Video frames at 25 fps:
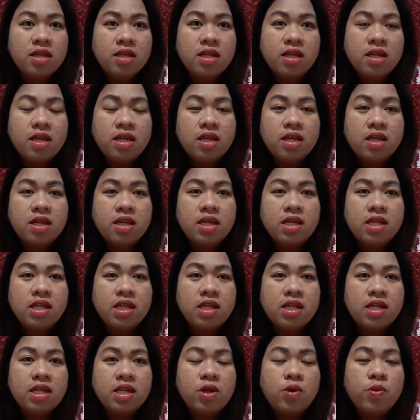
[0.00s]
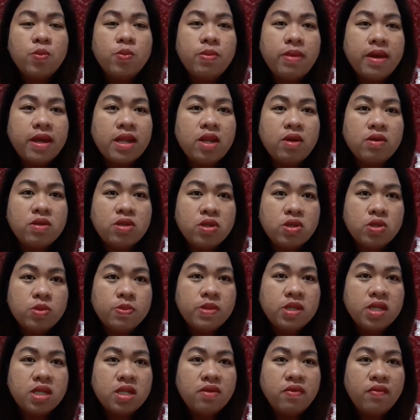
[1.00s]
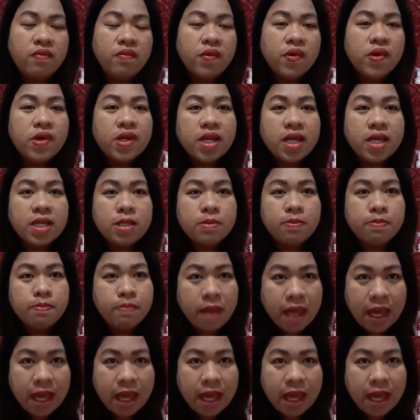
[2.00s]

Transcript: Uh, Nakumpay na ako sa hospital ng 4 days.